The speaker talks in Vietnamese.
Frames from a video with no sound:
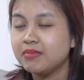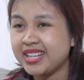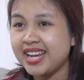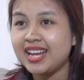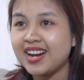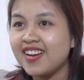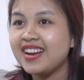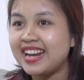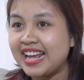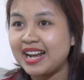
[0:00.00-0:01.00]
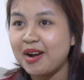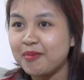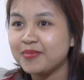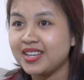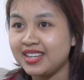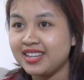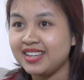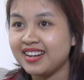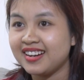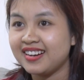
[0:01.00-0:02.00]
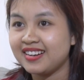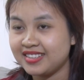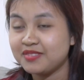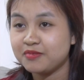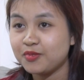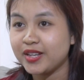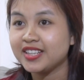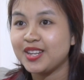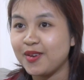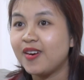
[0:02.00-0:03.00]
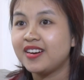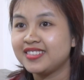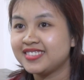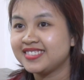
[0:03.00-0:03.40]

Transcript: mình nghe nói là đàn ông thì uh, ngoại tình nhiều hơn